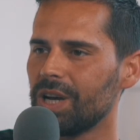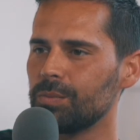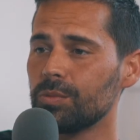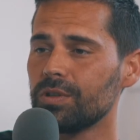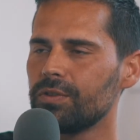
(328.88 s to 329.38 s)
Un
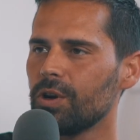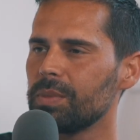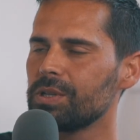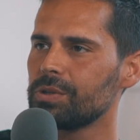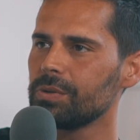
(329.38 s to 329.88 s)
moment fort
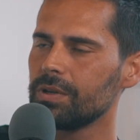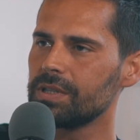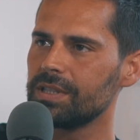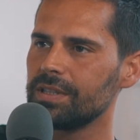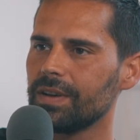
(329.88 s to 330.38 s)
parce que
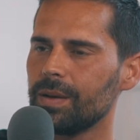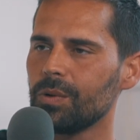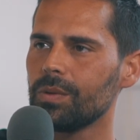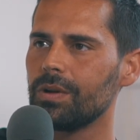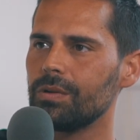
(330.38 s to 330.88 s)
c'était
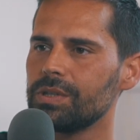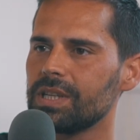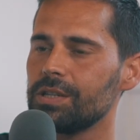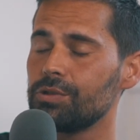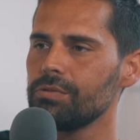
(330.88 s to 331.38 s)
vraiment le
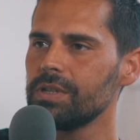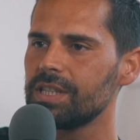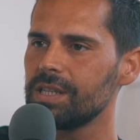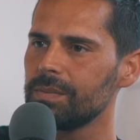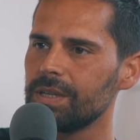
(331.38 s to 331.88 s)
stress
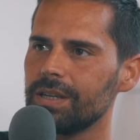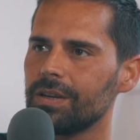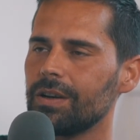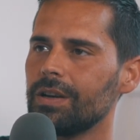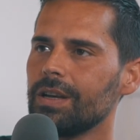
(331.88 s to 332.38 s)
ultime et,
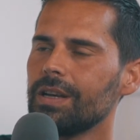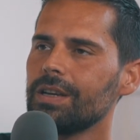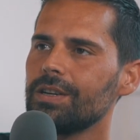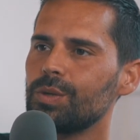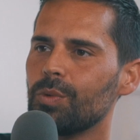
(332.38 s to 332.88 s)

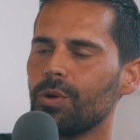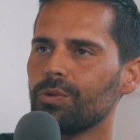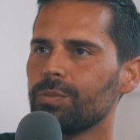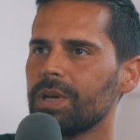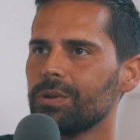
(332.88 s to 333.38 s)
et je me rends
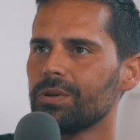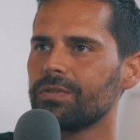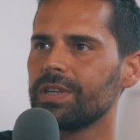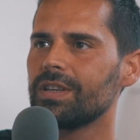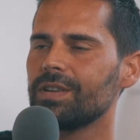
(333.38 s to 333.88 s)
compte maintenant, en
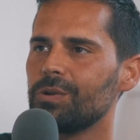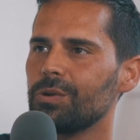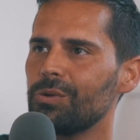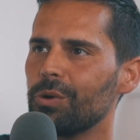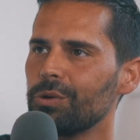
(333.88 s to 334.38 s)
fait, avec
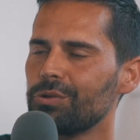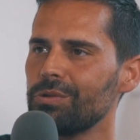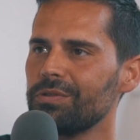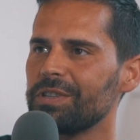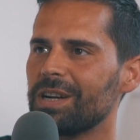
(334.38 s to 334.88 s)
le,
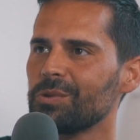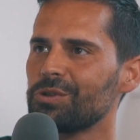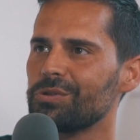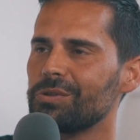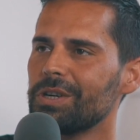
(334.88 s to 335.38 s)
recul, finalement,
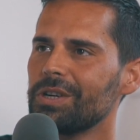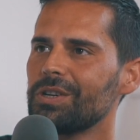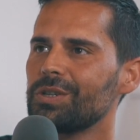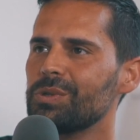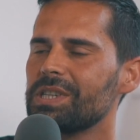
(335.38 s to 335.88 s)
je,
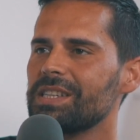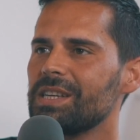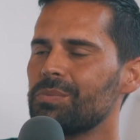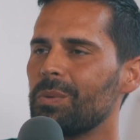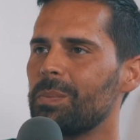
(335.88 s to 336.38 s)
je me
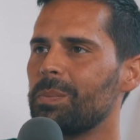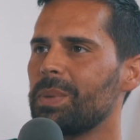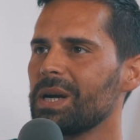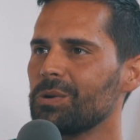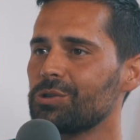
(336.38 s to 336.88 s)
stressais pour
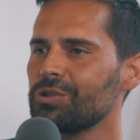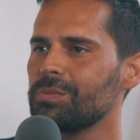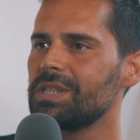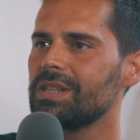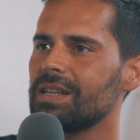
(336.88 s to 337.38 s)
pas grand chose,
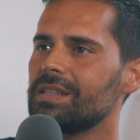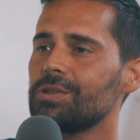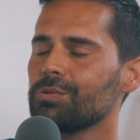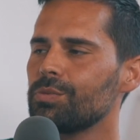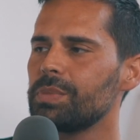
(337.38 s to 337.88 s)
mais c'est la
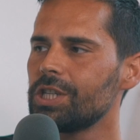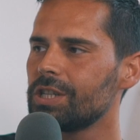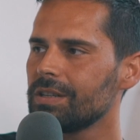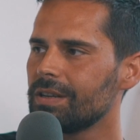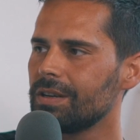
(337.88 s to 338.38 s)
session de pitch.